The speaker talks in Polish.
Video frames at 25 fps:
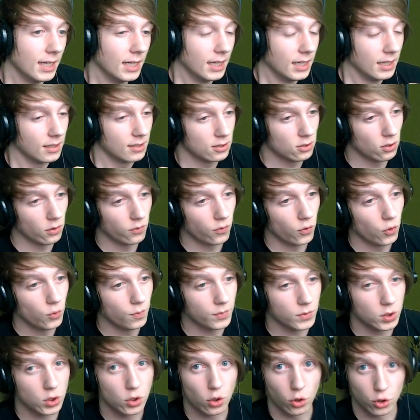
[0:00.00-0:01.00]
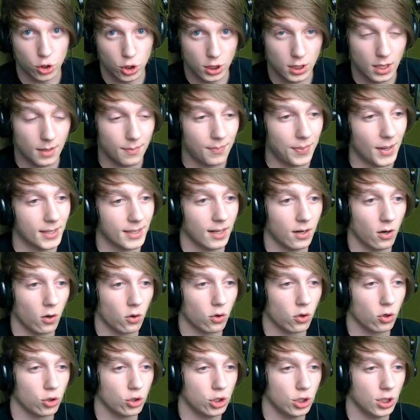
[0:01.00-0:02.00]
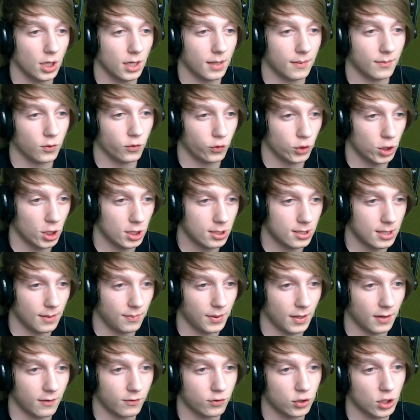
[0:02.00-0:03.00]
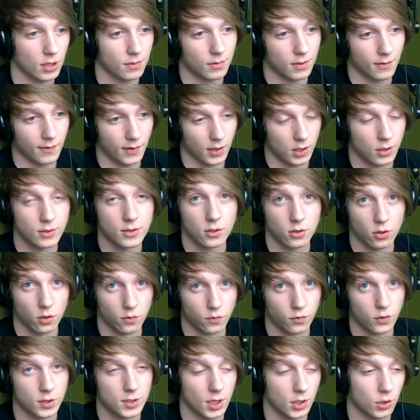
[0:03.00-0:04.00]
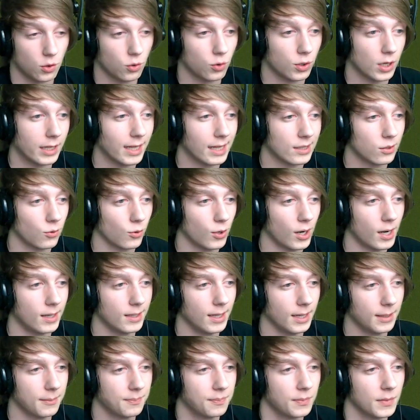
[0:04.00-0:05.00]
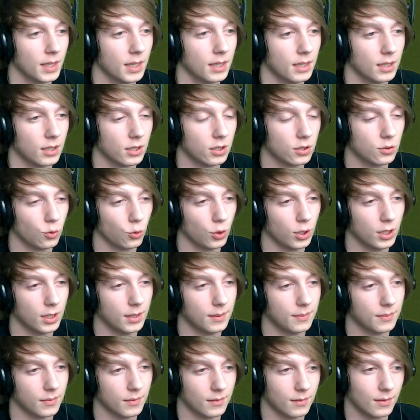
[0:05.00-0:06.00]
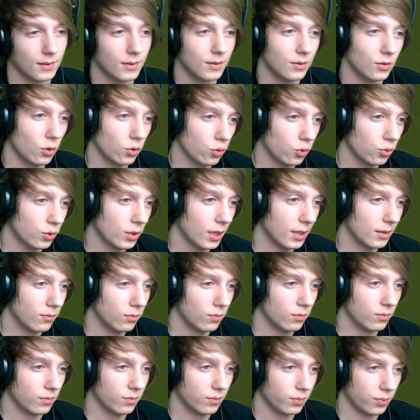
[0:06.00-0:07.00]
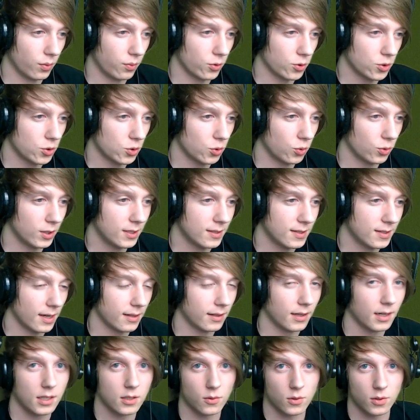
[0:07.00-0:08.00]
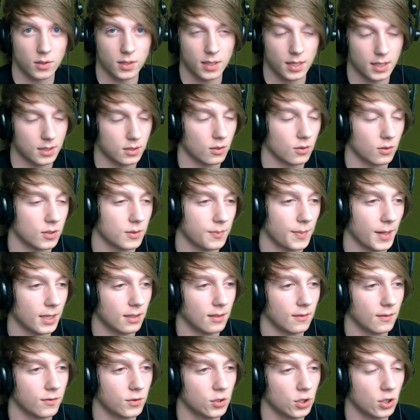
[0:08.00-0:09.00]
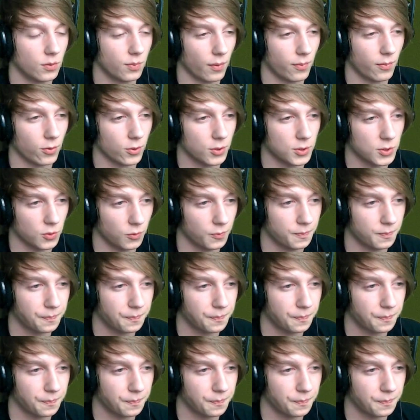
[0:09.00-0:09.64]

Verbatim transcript: Znowu godzinny panel o godzinie 21, trwający do 22 naturalnie, e, który mm, no tutaj po prostu design retro retrospective, czyli po prostu